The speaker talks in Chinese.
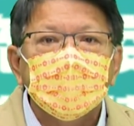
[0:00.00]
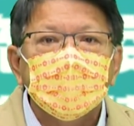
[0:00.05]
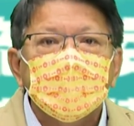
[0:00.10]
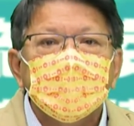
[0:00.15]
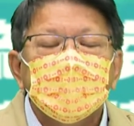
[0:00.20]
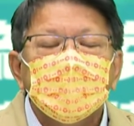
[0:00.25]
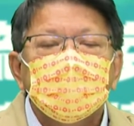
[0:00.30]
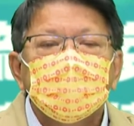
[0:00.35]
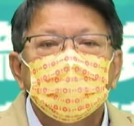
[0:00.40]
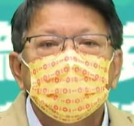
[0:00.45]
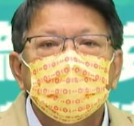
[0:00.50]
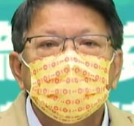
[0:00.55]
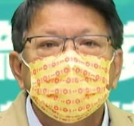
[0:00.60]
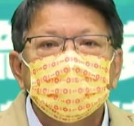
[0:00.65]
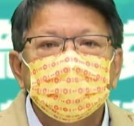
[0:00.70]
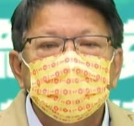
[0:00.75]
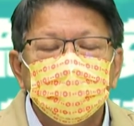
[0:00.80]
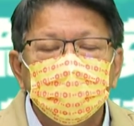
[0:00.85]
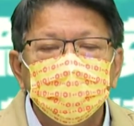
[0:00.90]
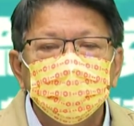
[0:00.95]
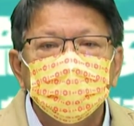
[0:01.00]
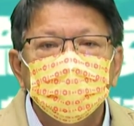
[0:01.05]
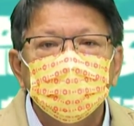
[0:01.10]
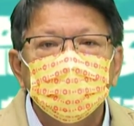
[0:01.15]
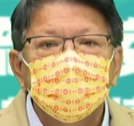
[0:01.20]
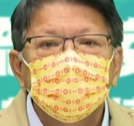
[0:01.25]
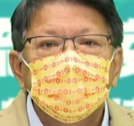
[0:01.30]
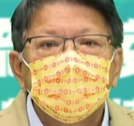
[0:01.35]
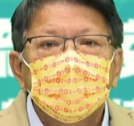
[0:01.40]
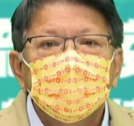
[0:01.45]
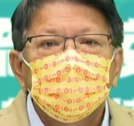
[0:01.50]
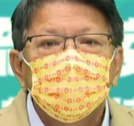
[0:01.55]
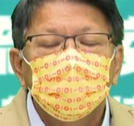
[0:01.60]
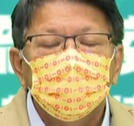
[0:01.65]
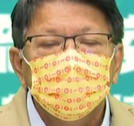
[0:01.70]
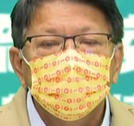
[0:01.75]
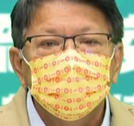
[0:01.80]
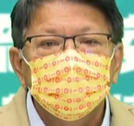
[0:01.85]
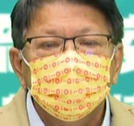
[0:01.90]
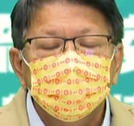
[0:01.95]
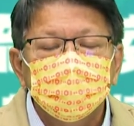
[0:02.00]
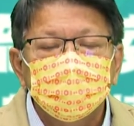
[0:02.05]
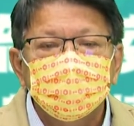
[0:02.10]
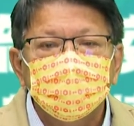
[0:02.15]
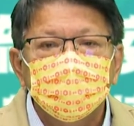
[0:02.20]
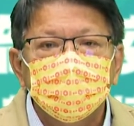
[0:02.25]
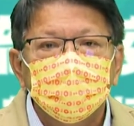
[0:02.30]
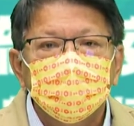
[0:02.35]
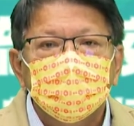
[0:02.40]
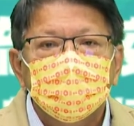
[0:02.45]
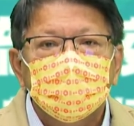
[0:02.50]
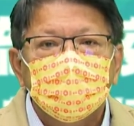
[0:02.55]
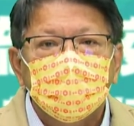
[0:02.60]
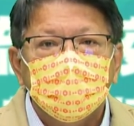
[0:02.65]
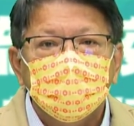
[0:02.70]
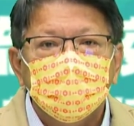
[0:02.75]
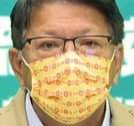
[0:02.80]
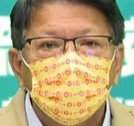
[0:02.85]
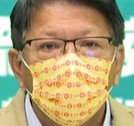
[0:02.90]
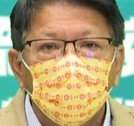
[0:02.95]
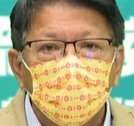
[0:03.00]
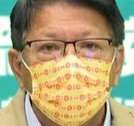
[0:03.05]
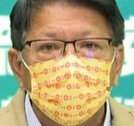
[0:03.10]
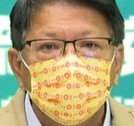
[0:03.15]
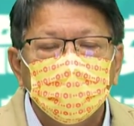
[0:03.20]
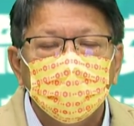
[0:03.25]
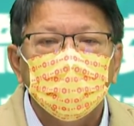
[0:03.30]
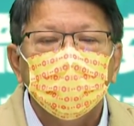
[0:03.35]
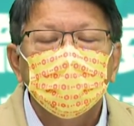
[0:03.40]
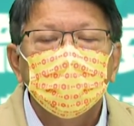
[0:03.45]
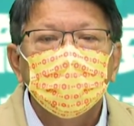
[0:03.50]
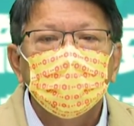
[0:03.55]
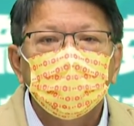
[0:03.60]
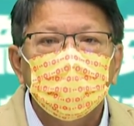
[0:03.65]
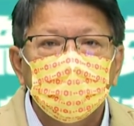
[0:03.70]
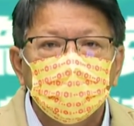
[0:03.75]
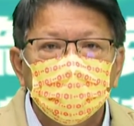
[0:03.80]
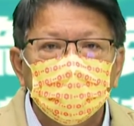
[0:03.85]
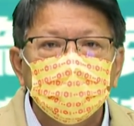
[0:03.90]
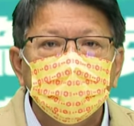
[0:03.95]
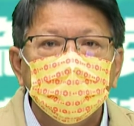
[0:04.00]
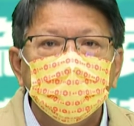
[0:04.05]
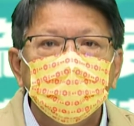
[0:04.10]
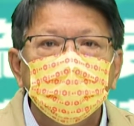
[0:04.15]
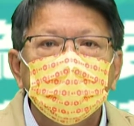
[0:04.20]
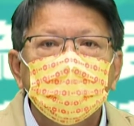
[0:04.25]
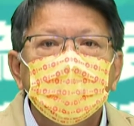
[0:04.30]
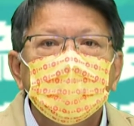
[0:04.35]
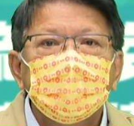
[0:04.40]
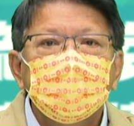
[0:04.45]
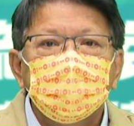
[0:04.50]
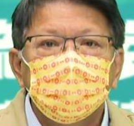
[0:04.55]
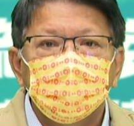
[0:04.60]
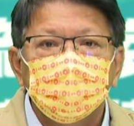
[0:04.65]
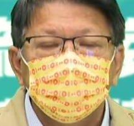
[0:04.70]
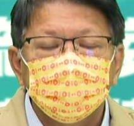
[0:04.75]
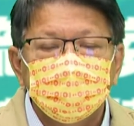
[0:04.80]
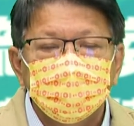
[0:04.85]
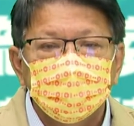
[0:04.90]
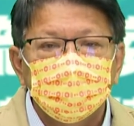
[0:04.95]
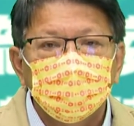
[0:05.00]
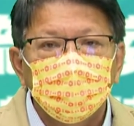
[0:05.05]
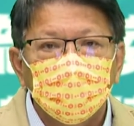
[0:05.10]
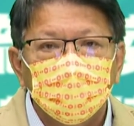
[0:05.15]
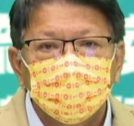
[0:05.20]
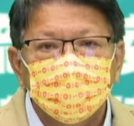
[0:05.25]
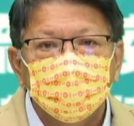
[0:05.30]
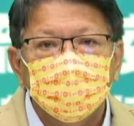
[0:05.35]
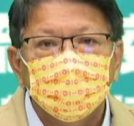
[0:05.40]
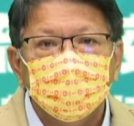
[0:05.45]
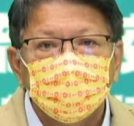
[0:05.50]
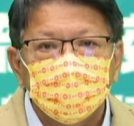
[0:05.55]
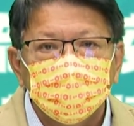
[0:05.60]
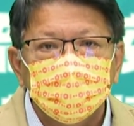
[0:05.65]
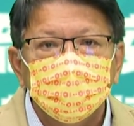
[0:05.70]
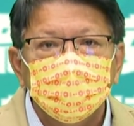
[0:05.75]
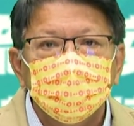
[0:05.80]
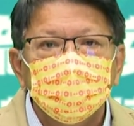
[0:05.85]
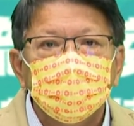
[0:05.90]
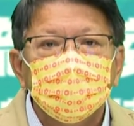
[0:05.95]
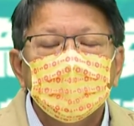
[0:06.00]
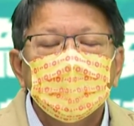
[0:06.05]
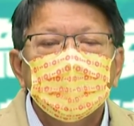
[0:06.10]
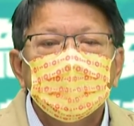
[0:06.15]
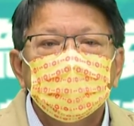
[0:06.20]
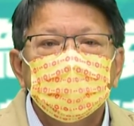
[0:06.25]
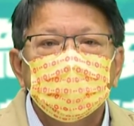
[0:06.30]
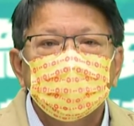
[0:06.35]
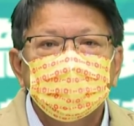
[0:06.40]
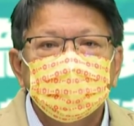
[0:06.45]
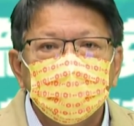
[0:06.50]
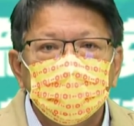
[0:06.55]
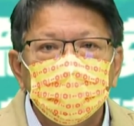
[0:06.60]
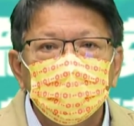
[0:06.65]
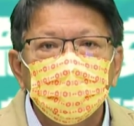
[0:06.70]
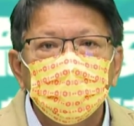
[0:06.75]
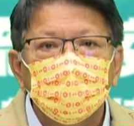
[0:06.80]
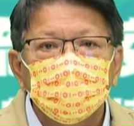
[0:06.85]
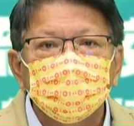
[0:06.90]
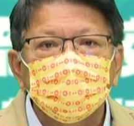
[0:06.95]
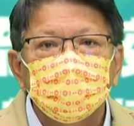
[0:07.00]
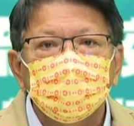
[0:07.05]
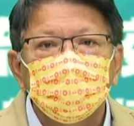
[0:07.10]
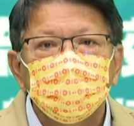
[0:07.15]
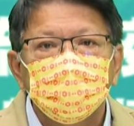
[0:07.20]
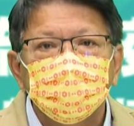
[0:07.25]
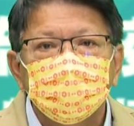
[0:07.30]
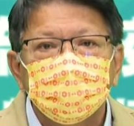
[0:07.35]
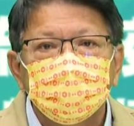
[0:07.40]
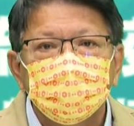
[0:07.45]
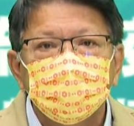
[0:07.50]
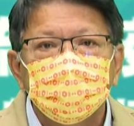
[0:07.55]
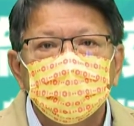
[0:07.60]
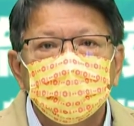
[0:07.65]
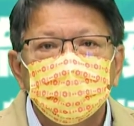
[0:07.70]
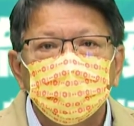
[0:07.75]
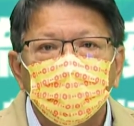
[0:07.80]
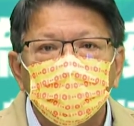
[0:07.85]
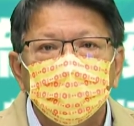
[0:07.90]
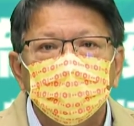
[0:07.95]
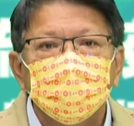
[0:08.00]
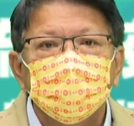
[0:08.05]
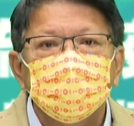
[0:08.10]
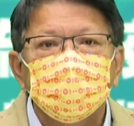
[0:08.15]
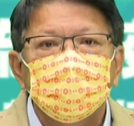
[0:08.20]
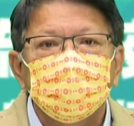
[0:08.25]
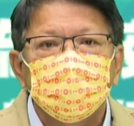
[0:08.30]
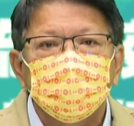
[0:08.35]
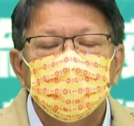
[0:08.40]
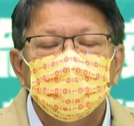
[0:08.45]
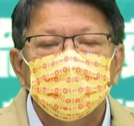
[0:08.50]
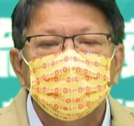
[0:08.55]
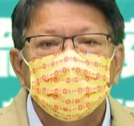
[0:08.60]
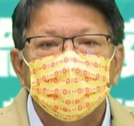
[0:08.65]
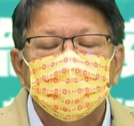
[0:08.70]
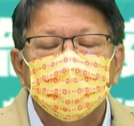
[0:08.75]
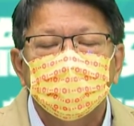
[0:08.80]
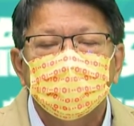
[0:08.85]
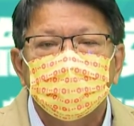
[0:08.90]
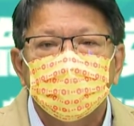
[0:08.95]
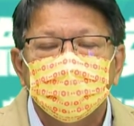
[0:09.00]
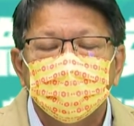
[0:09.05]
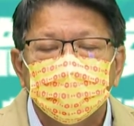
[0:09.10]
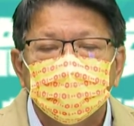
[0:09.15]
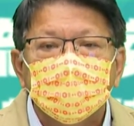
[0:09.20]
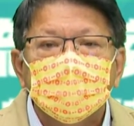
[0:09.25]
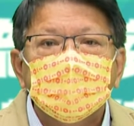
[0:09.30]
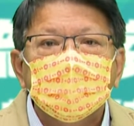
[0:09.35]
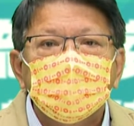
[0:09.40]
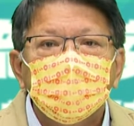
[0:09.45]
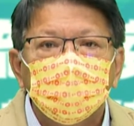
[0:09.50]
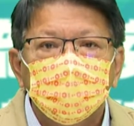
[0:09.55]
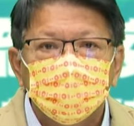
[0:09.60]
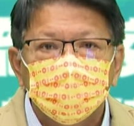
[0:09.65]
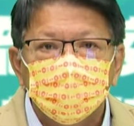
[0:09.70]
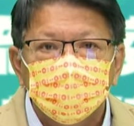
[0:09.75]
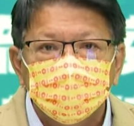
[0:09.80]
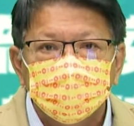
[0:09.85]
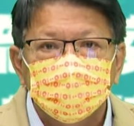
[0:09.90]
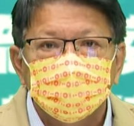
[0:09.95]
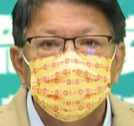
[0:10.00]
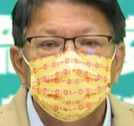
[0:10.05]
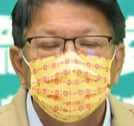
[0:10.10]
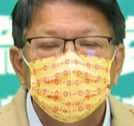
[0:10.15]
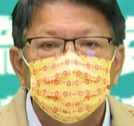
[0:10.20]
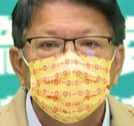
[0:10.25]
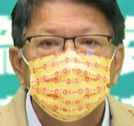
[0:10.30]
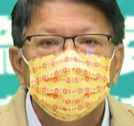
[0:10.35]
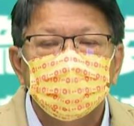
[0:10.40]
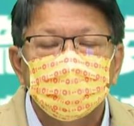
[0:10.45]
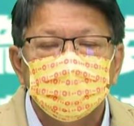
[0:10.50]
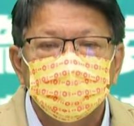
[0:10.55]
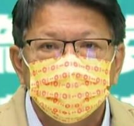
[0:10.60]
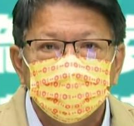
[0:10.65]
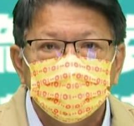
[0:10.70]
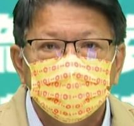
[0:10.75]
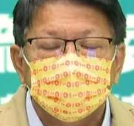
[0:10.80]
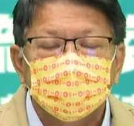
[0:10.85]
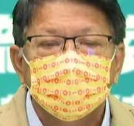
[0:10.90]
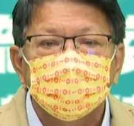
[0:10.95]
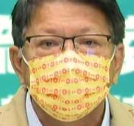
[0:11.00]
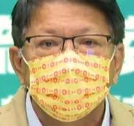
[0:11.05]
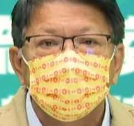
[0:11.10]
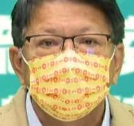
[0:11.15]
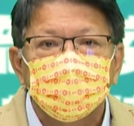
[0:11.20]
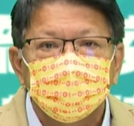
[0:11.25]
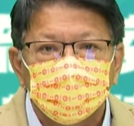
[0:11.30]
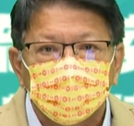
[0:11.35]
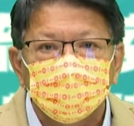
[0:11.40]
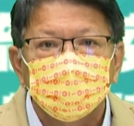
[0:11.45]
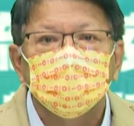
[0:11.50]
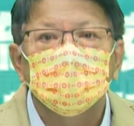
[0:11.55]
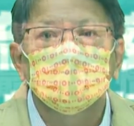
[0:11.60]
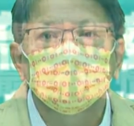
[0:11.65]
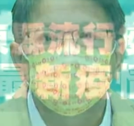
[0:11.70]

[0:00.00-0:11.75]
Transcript: 那其余我们有一些该框内隔离都已经框内隔离，那相关的轨迹说明优先的，请我们卫生局司局长来做说明。